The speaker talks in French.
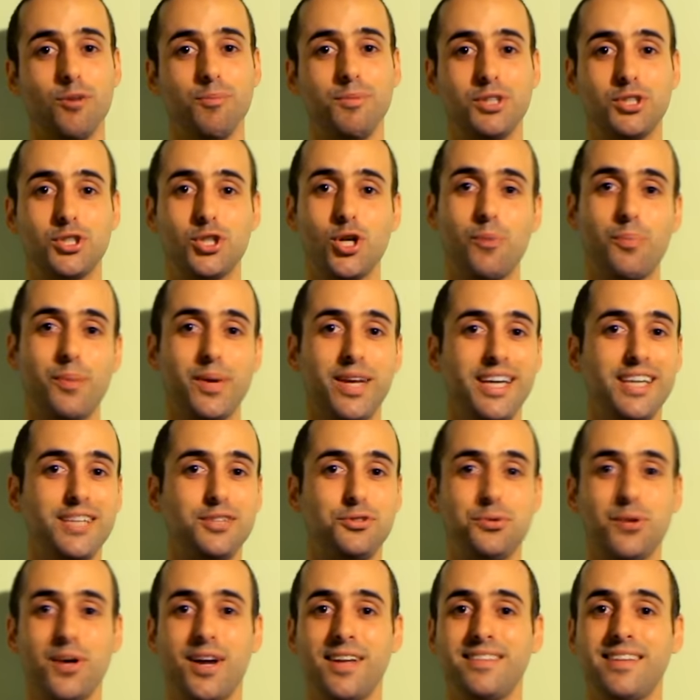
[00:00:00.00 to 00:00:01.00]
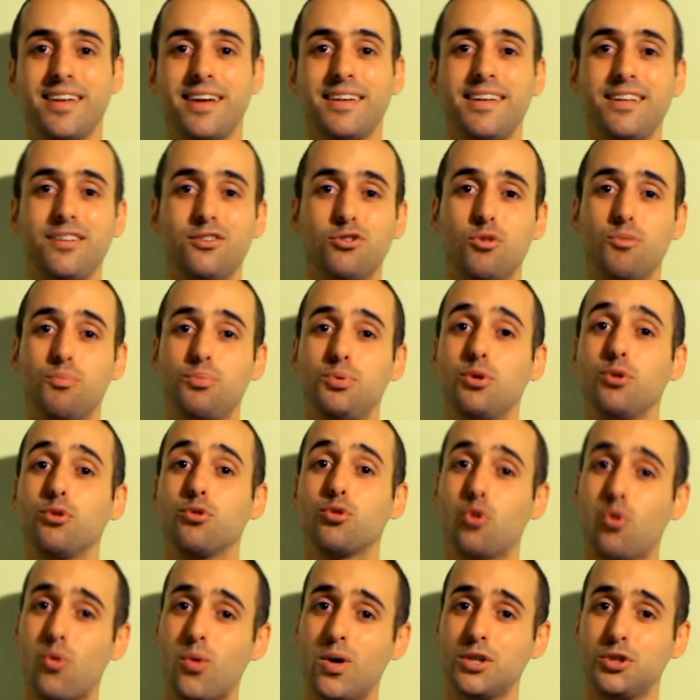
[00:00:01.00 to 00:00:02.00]
comic shop et sur internet depuis le
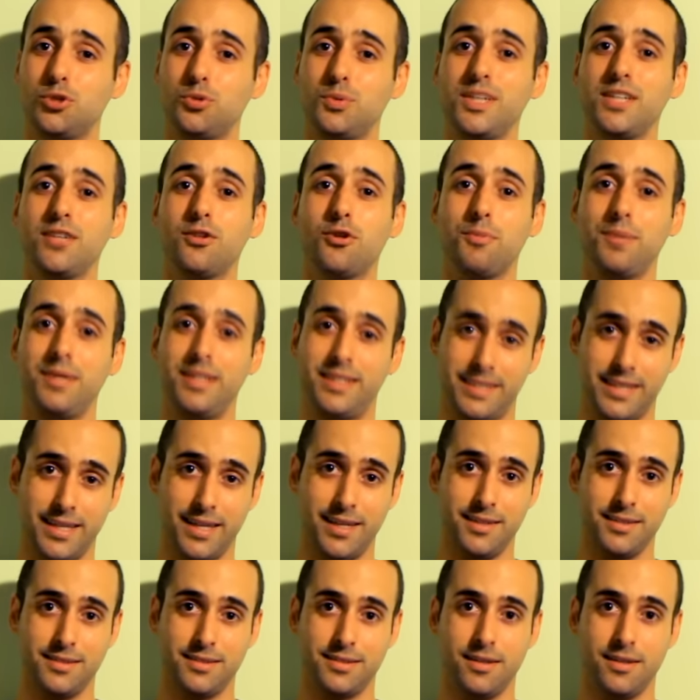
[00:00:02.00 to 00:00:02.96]
3 juillet 2015.